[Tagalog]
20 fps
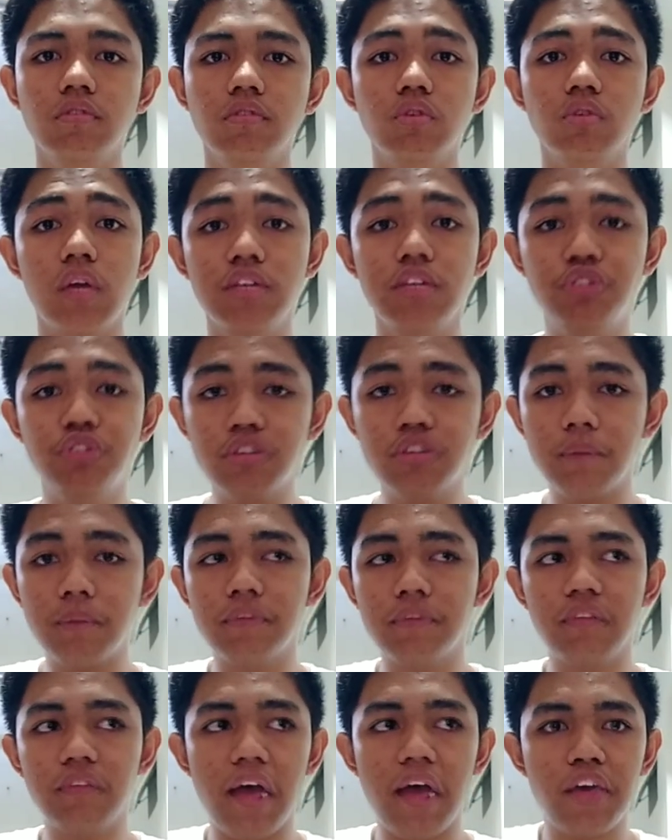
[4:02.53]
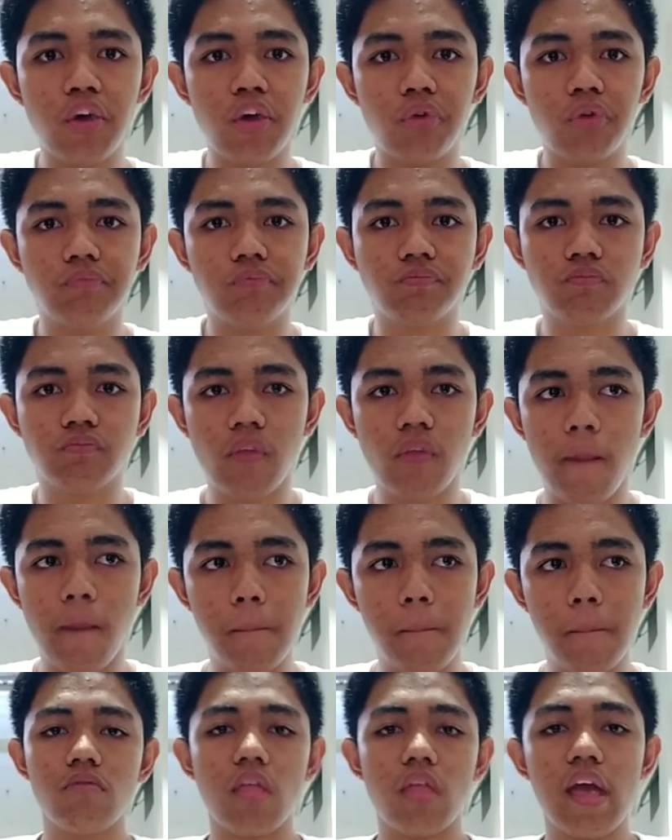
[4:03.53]
So, age naman tayo.
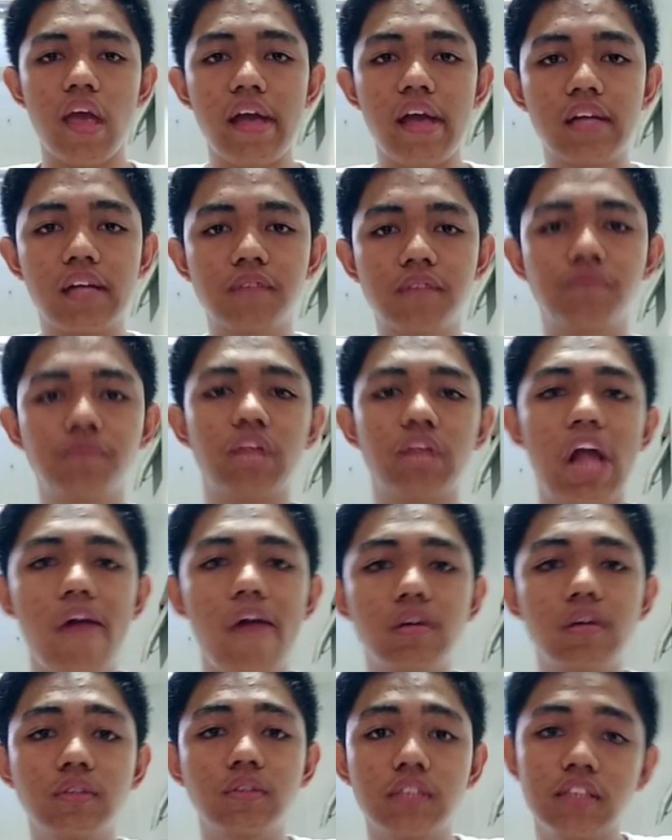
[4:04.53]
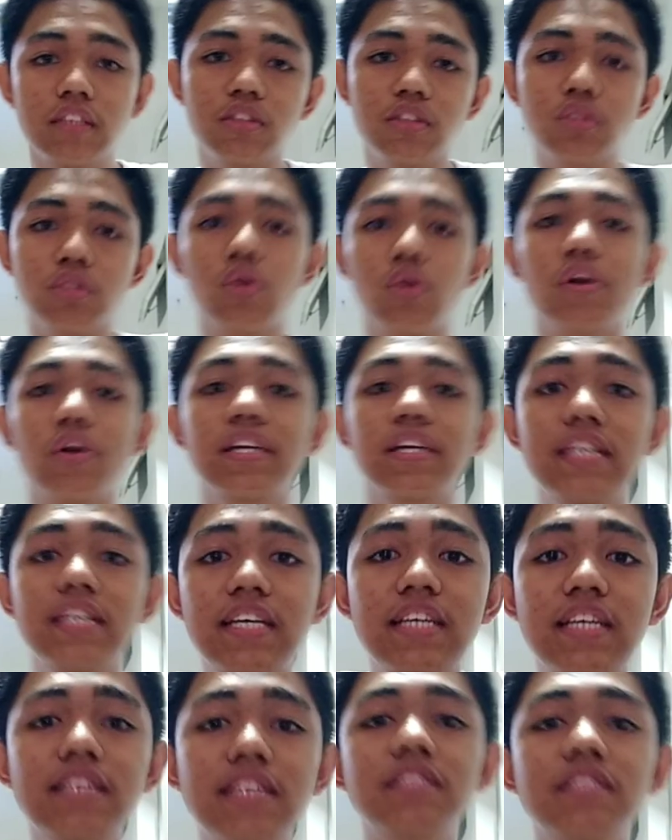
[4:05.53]
And, yung age ko
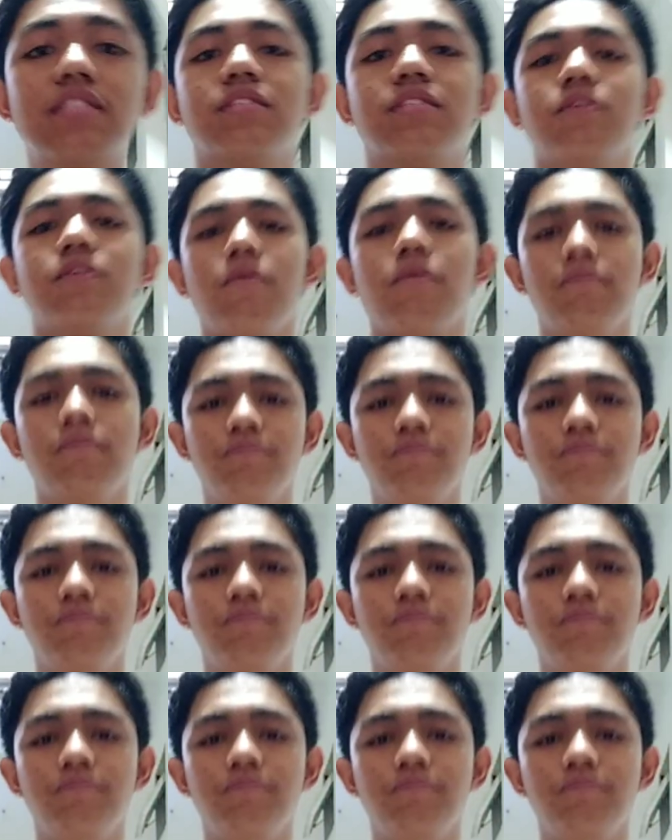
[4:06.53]
is...